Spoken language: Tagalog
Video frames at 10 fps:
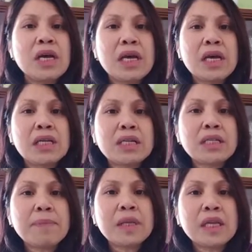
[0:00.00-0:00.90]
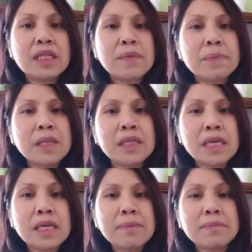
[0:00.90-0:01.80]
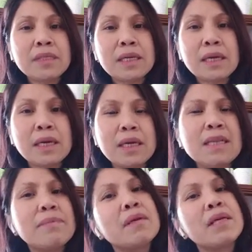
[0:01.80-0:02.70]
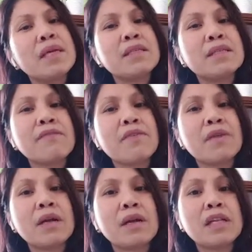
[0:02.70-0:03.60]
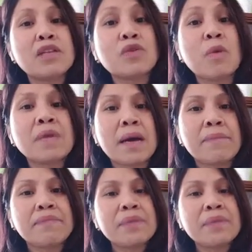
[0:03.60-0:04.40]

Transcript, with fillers: And kasi pinati pinatikim siya, kasi he is suffering an insomnia.